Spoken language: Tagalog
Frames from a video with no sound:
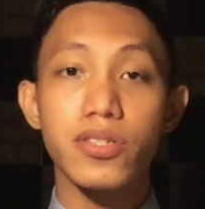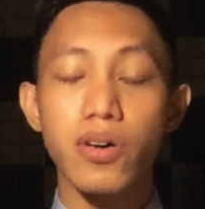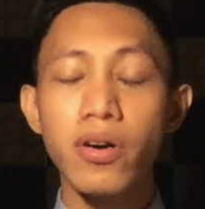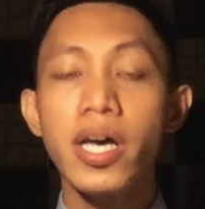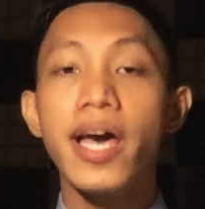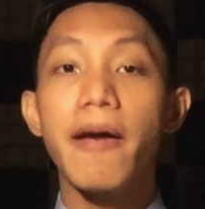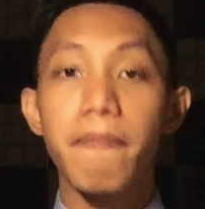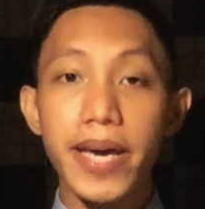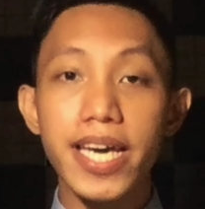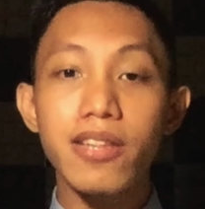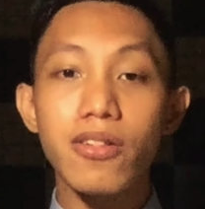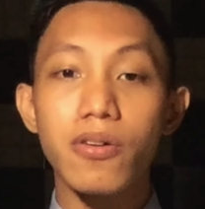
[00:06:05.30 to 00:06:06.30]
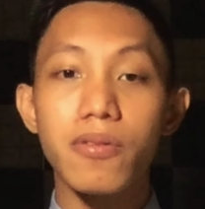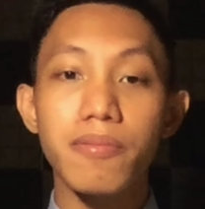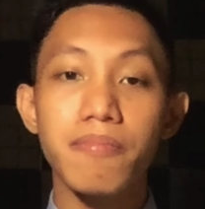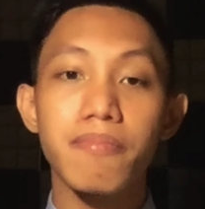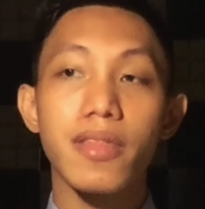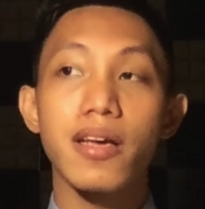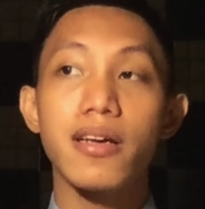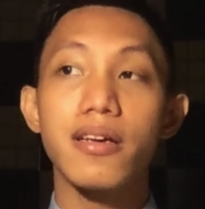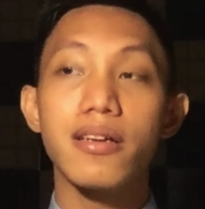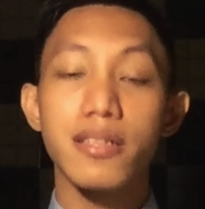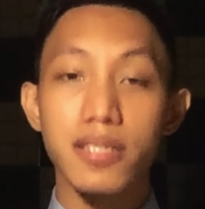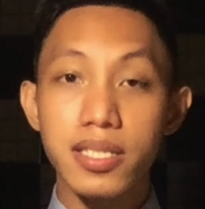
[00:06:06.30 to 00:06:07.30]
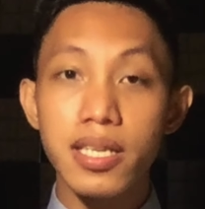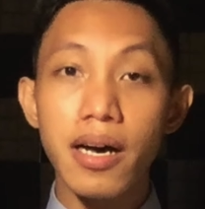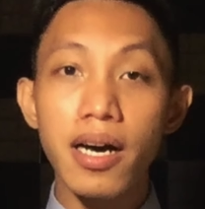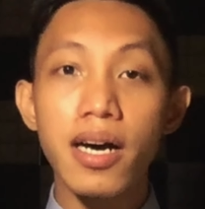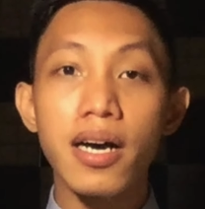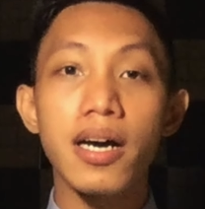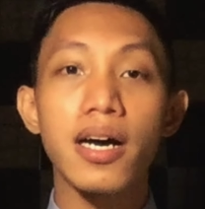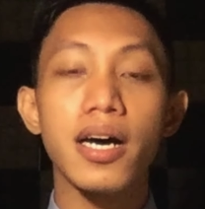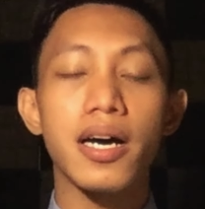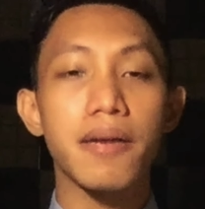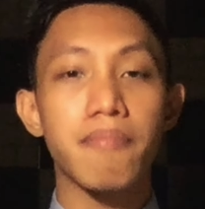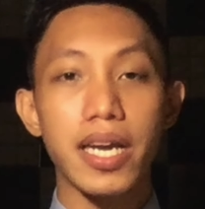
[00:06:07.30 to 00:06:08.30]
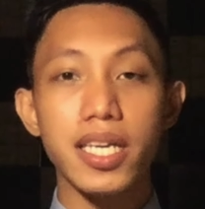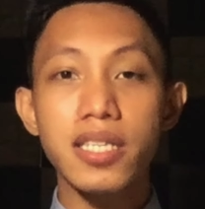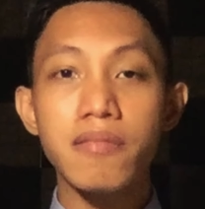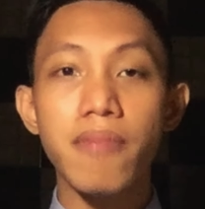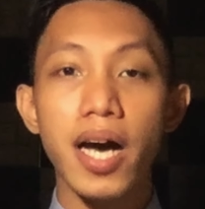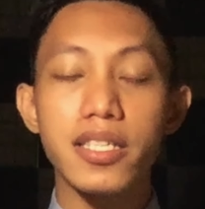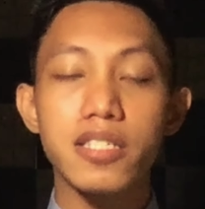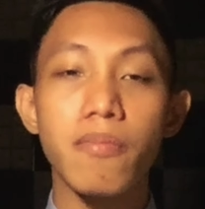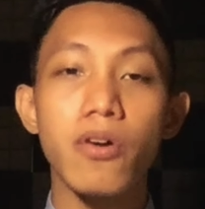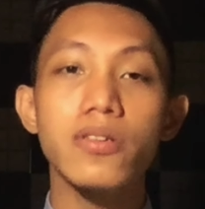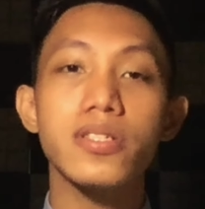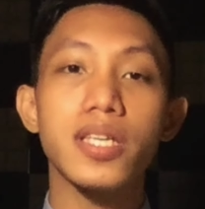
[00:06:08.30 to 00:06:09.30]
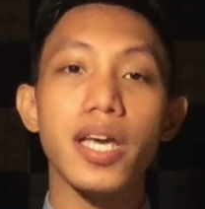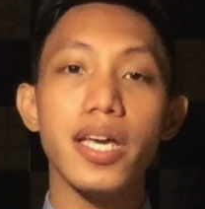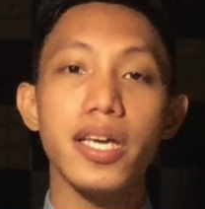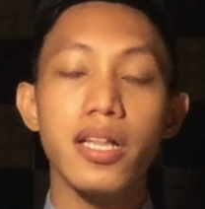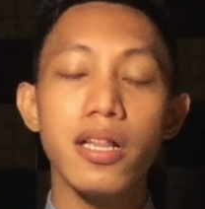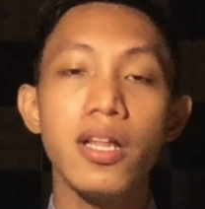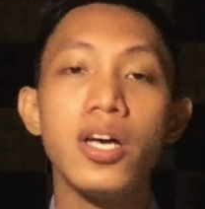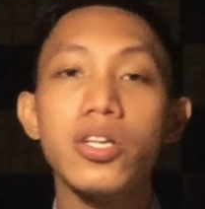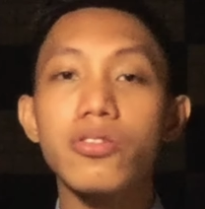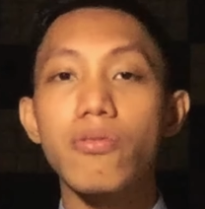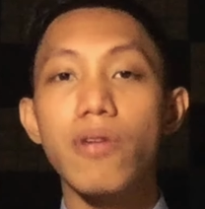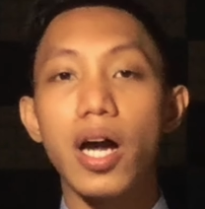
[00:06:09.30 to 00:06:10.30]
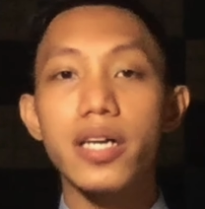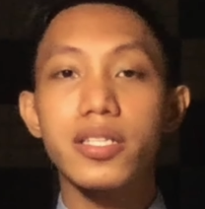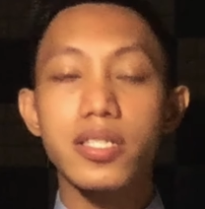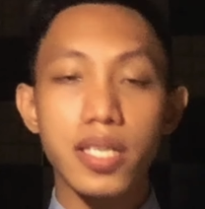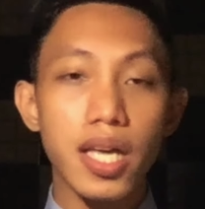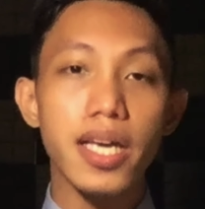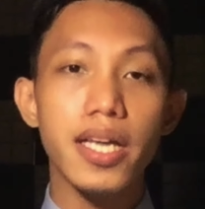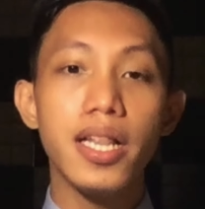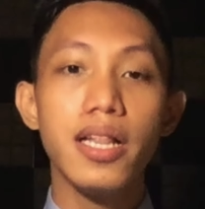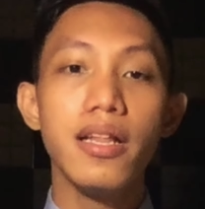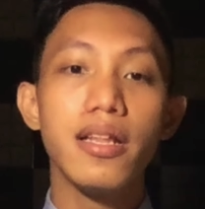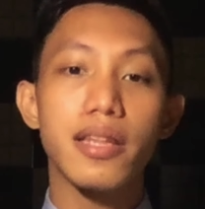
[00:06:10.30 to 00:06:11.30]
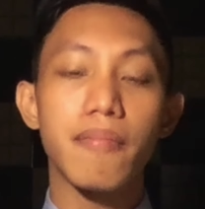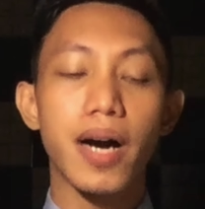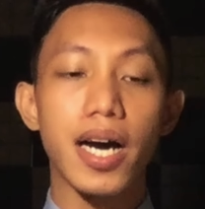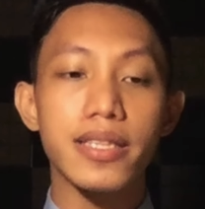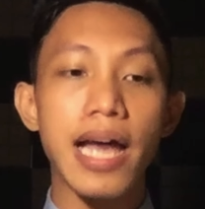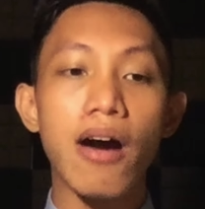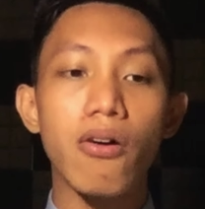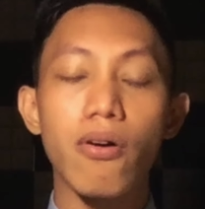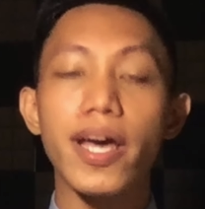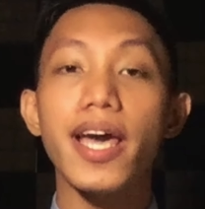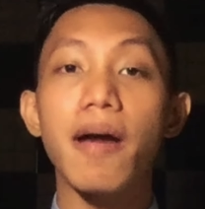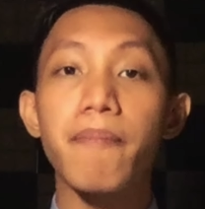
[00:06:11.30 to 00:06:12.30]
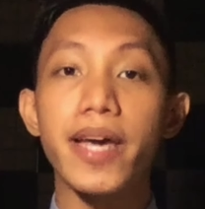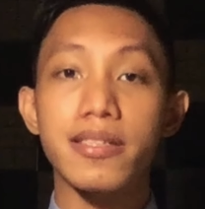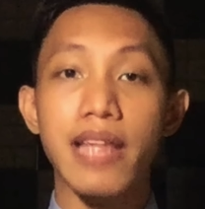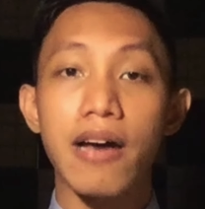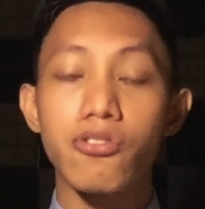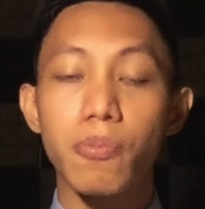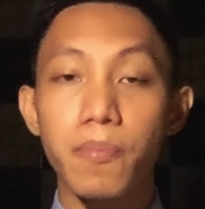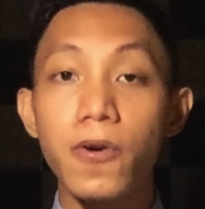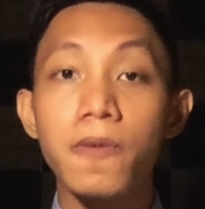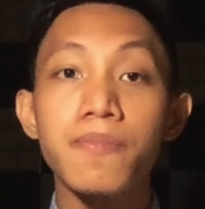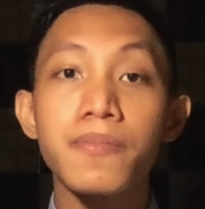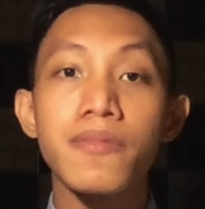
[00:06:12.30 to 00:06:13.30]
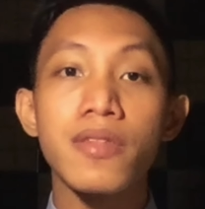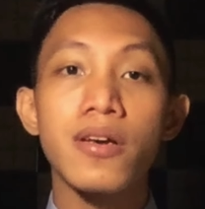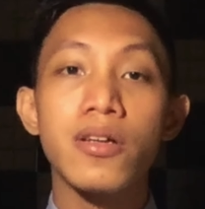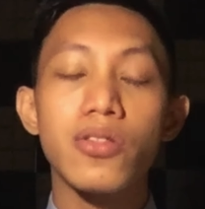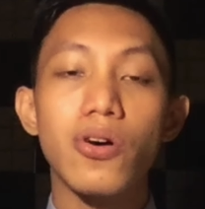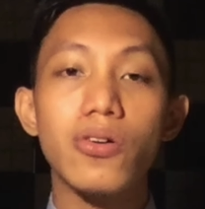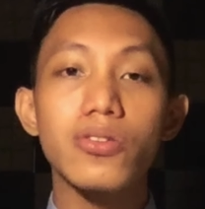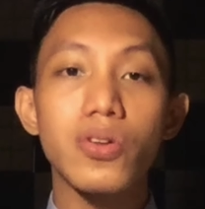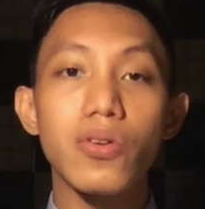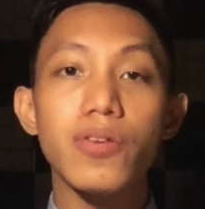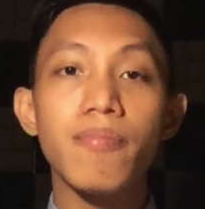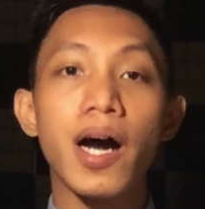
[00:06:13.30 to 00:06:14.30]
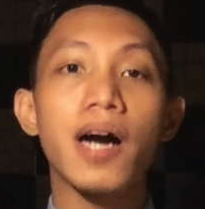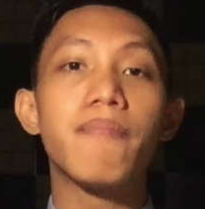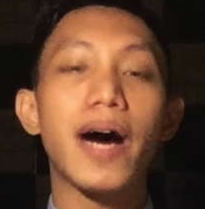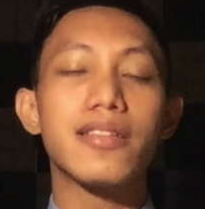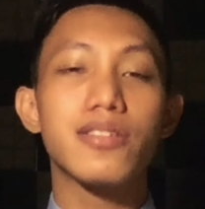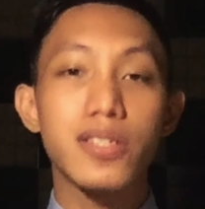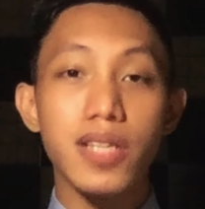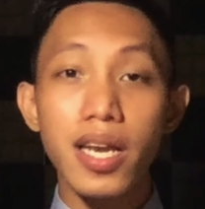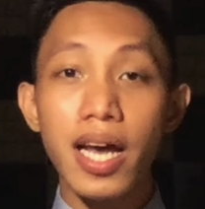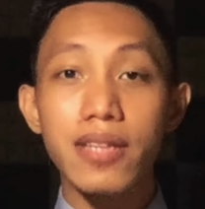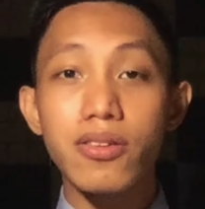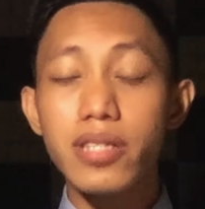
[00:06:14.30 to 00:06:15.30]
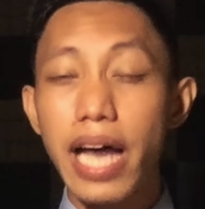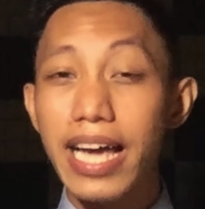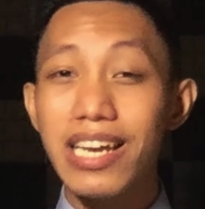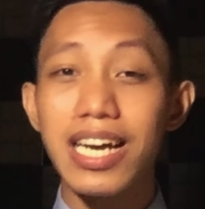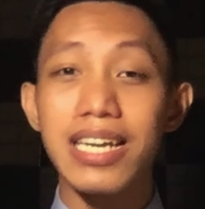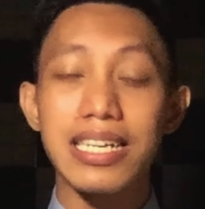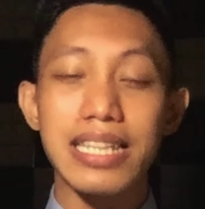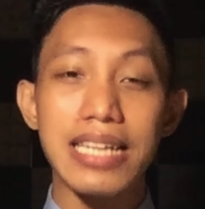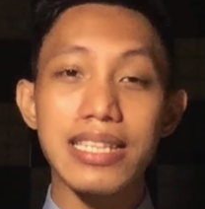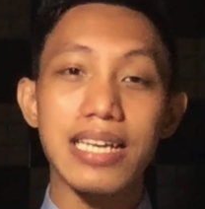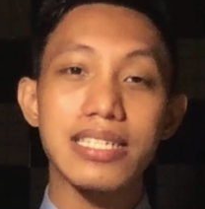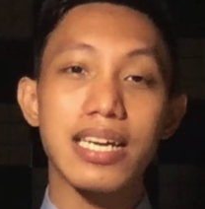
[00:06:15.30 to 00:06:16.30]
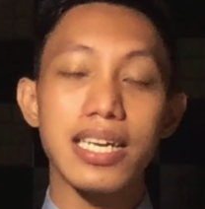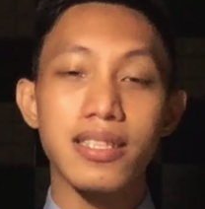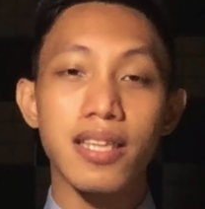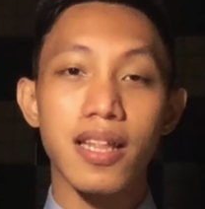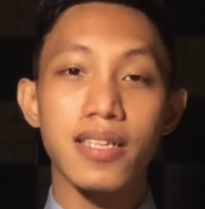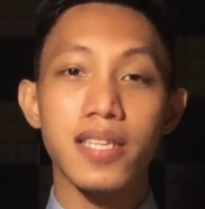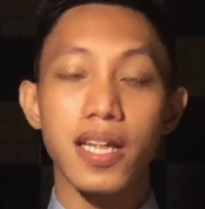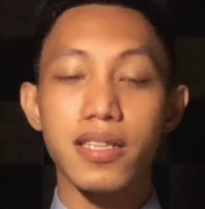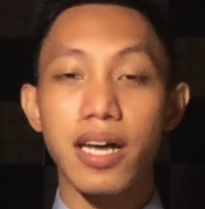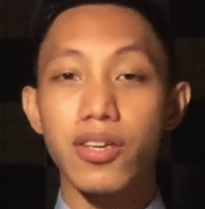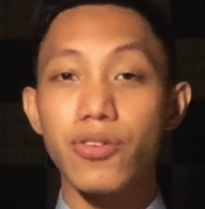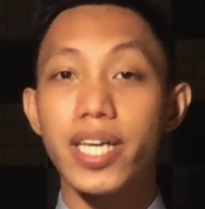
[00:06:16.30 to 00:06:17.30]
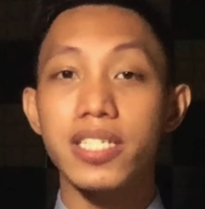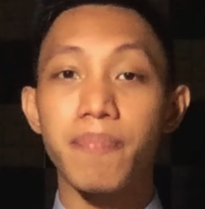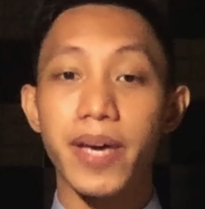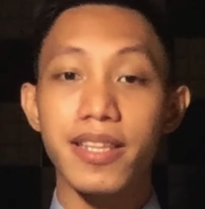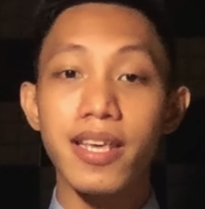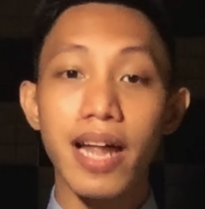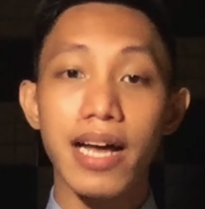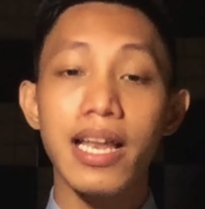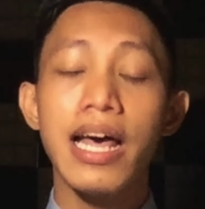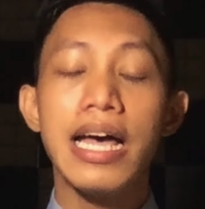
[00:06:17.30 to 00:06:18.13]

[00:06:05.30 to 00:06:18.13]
no? Pero, sa maliit man, small scale to large scale ng mga tao, eh, apektado po. No? So, yung mga bonds nila, no? Dahil nga nagtataas ng interest rate ang US Federal,